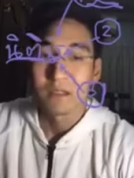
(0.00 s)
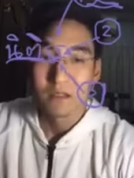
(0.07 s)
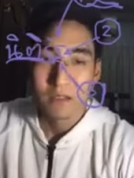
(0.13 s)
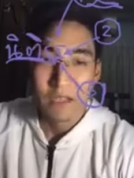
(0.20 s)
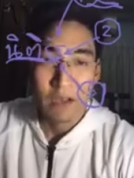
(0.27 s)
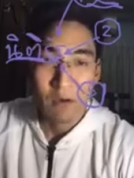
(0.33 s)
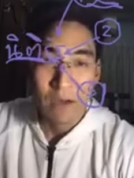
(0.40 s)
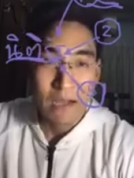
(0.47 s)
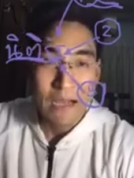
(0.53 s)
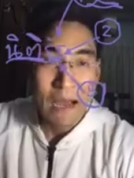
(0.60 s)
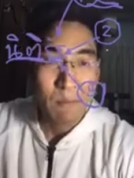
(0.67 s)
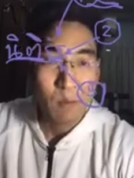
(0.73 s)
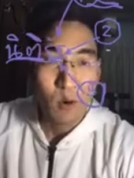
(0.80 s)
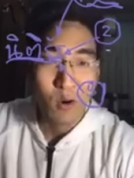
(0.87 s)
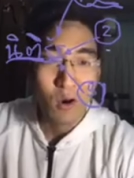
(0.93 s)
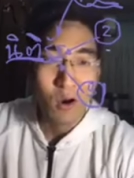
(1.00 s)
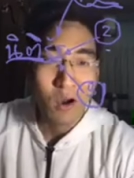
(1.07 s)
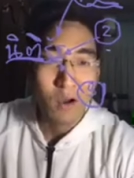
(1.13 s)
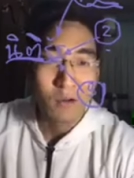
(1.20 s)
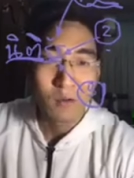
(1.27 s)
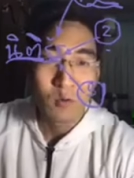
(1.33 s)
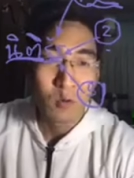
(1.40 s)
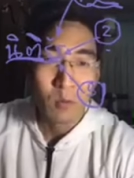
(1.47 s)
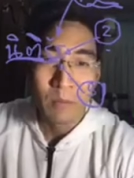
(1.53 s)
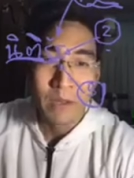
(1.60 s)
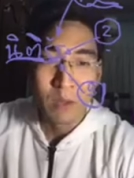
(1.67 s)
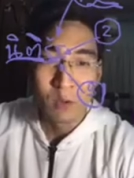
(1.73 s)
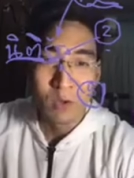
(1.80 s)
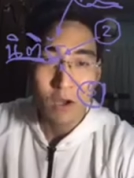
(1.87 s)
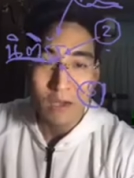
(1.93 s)
เกี่ยวกับการปกครอง กูก็ไม่
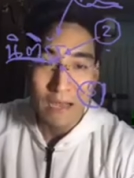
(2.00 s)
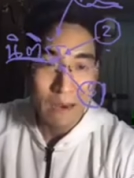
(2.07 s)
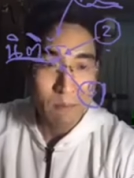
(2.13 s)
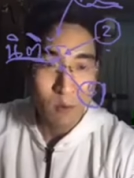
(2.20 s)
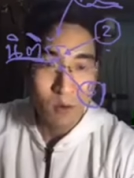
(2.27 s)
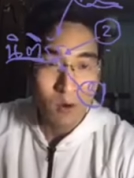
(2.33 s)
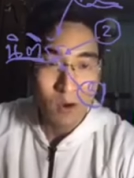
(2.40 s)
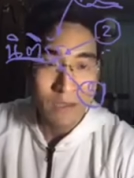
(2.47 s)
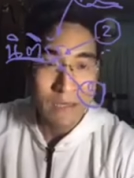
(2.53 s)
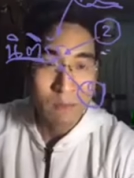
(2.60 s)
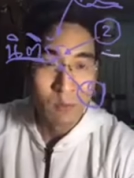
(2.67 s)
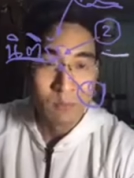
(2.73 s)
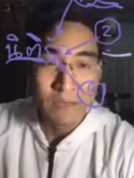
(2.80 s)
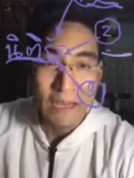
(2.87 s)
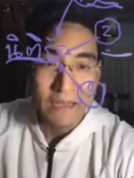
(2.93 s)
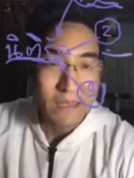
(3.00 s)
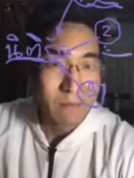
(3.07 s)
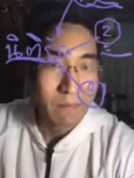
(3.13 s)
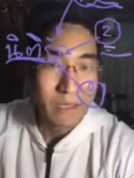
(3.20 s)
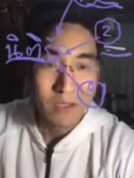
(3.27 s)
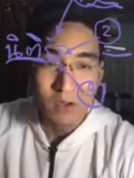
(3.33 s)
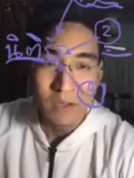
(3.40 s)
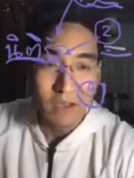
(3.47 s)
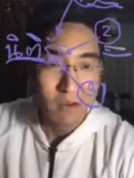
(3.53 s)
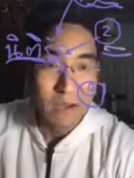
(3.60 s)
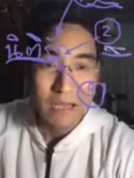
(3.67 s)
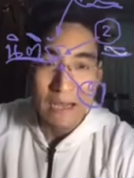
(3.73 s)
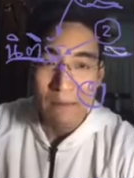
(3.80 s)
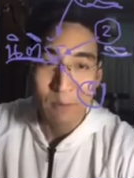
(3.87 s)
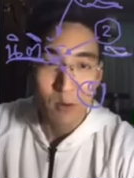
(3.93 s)
รู้หรอกการปกครองในมุมไหน แต่แม่งต้องเกี่ยวกั
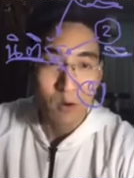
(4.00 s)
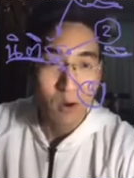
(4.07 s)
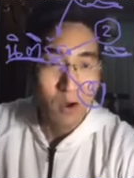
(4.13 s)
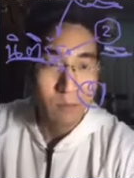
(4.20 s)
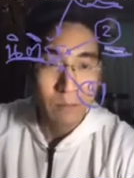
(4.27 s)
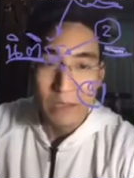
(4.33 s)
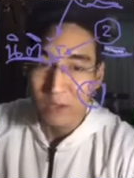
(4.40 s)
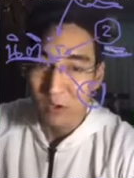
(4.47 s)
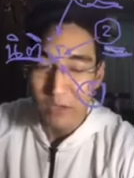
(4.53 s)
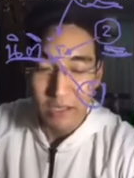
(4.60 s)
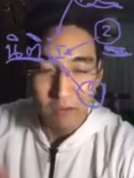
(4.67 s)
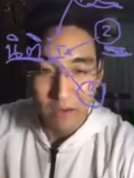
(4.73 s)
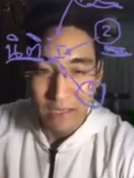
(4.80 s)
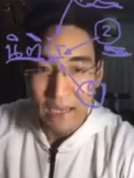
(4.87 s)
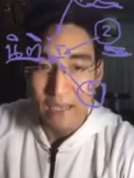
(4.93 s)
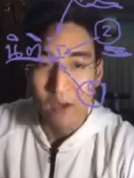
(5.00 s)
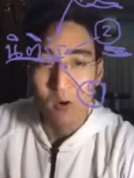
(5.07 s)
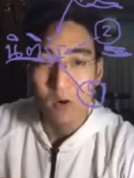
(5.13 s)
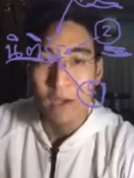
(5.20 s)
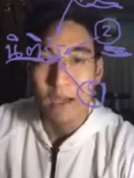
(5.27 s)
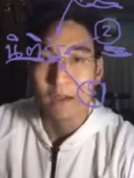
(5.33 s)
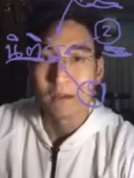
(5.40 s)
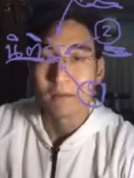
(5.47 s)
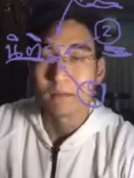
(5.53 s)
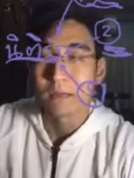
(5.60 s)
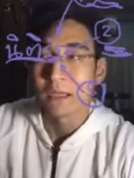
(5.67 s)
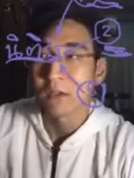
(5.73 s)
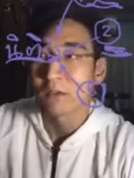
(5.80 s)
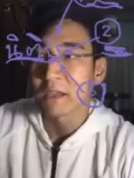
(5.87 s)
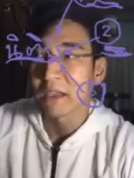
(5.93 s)
บการปกครองแม่งต้องเกี่ยวกับนายกอะ่ะมั
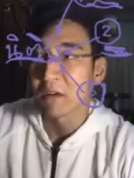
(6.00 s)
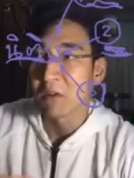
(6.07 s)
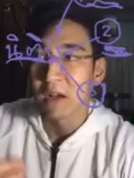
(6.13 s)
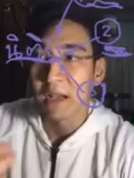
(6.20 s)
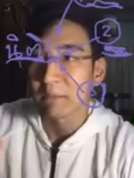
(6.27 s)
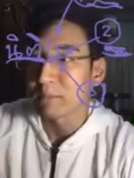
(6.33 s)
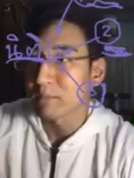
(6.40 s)
นต้องเกี่ยวกับ